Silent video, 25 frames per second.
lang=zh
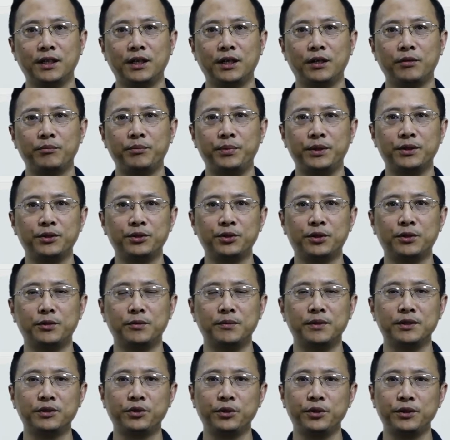比如说，我
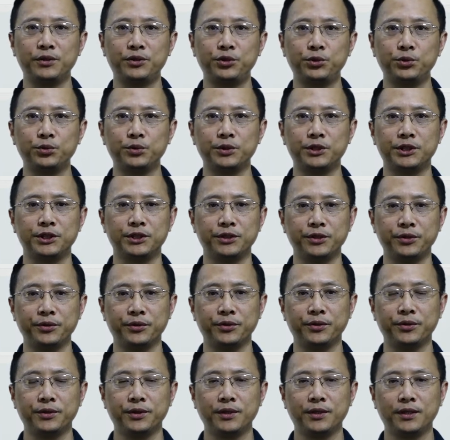们对于数值，
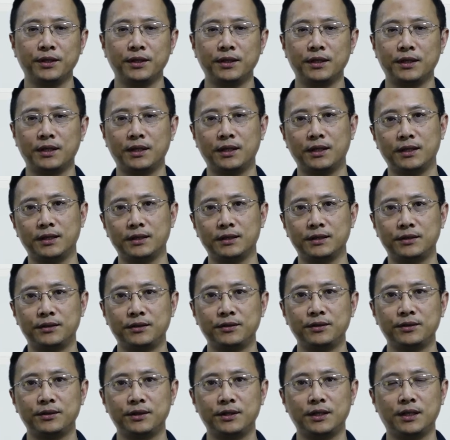呃
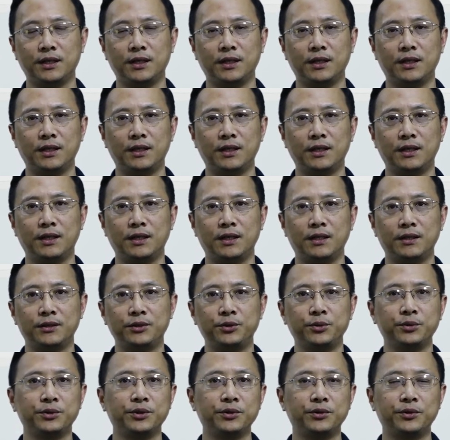的
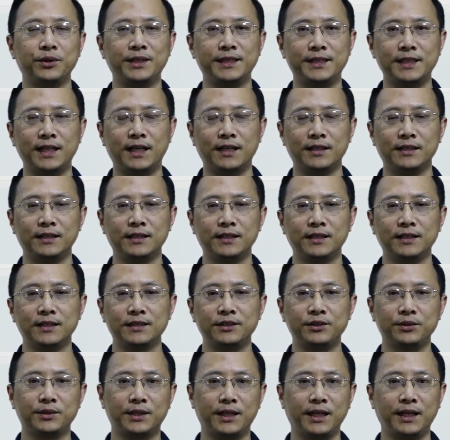数据对象，
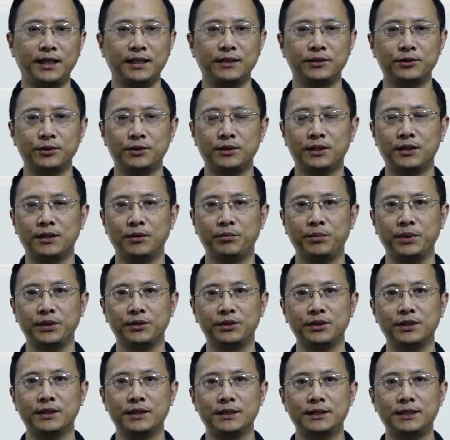就可以做比如
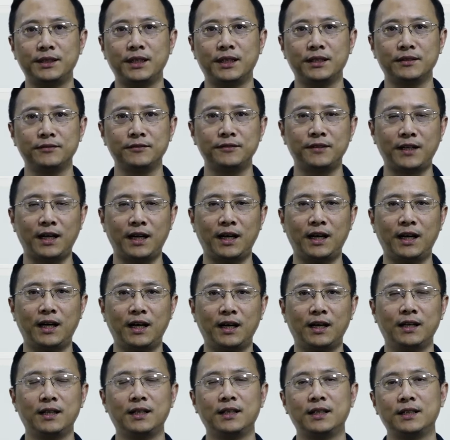说乘法、
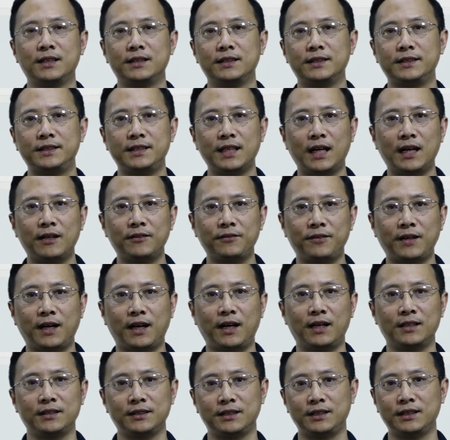加
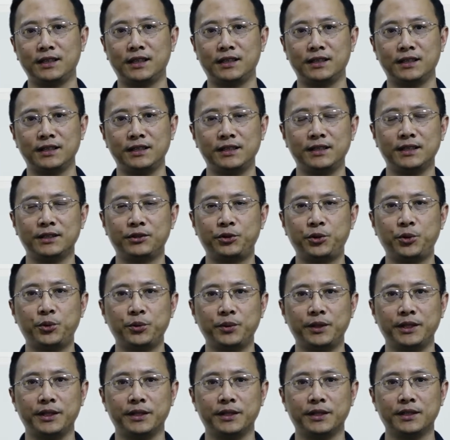法这样的一些处
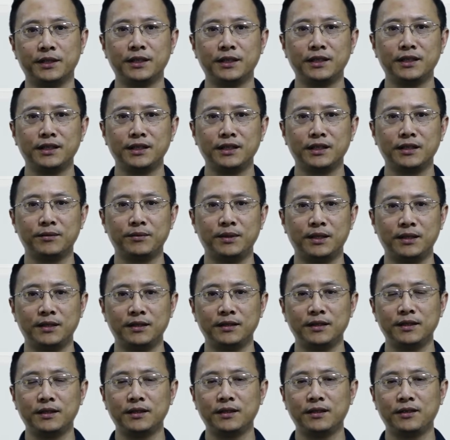理。那么，
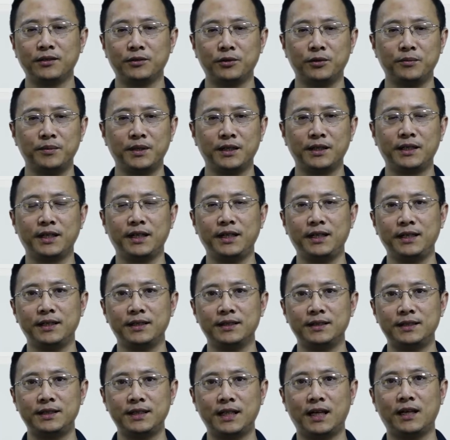我们可以
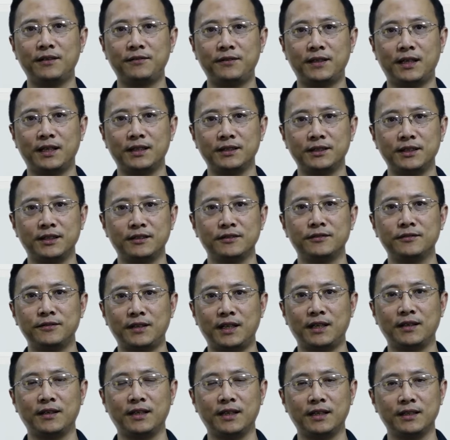加法、乘
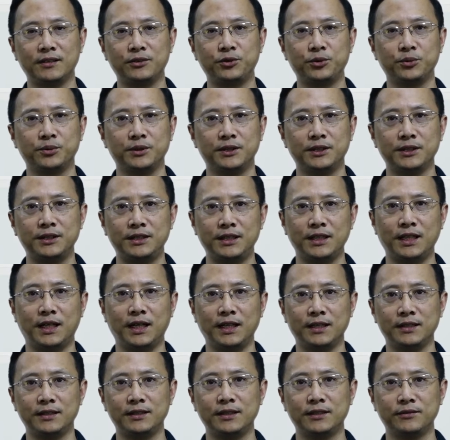法给它组织起来，
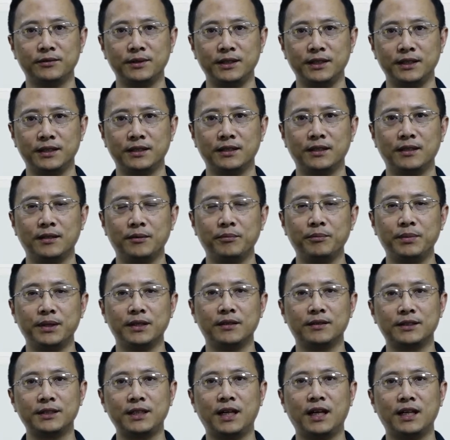成为一个比较
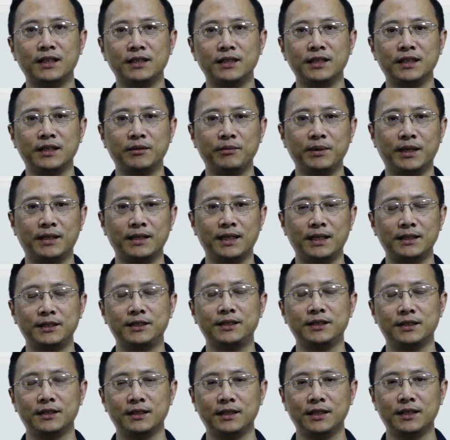长的一个表达
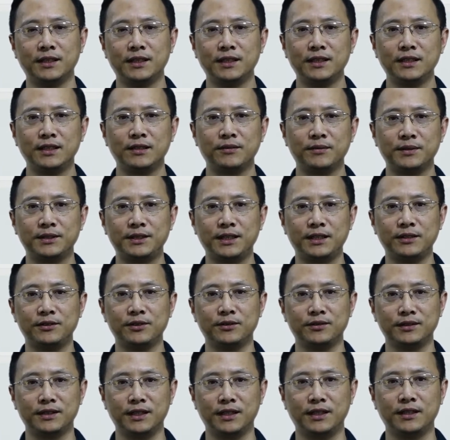式。那么这
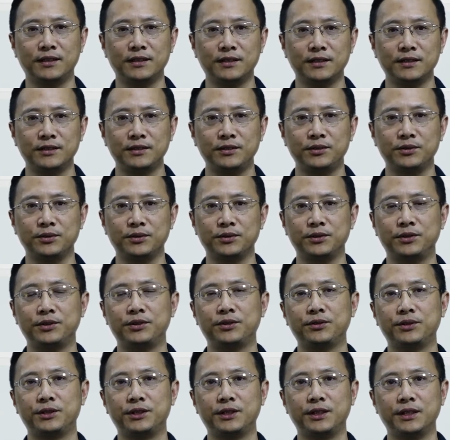种呢，就
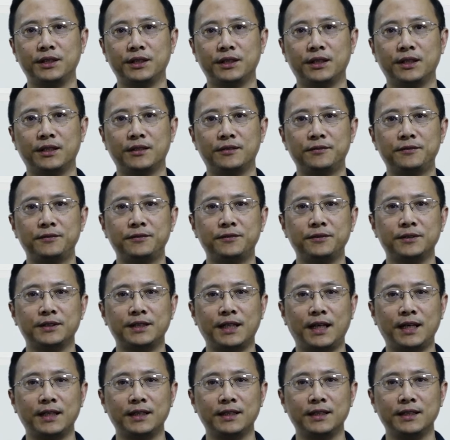就是一个复
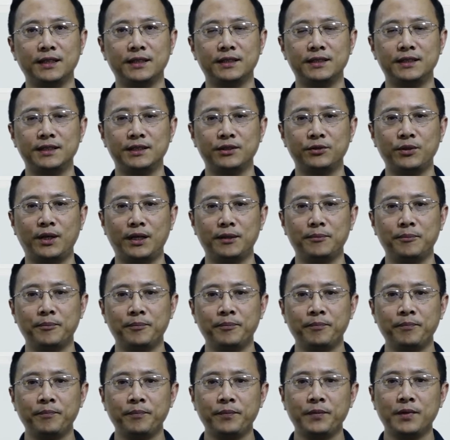杂的一个计算。
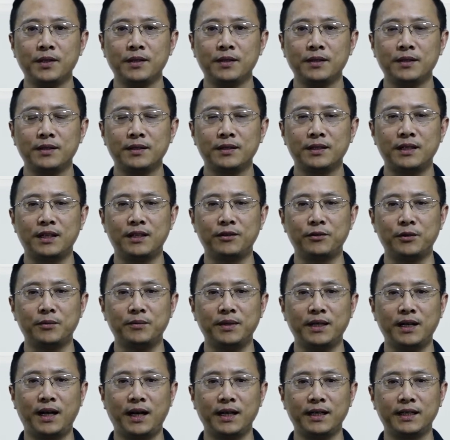当然，我
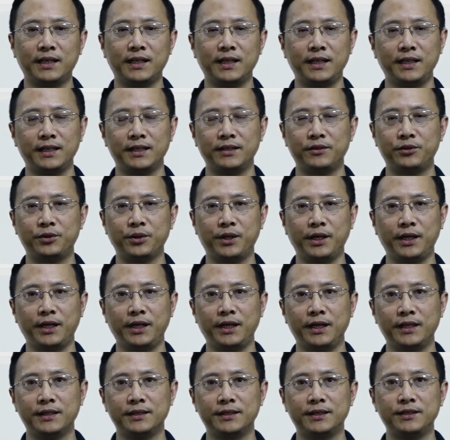们还可以
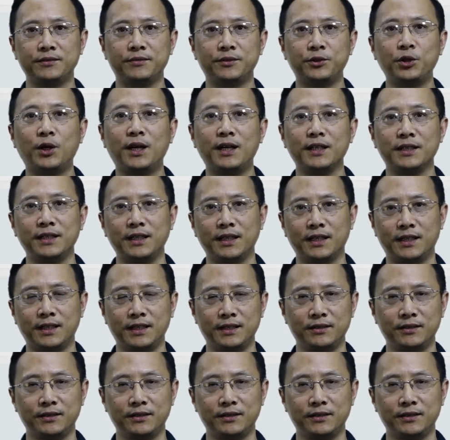对字符串也可以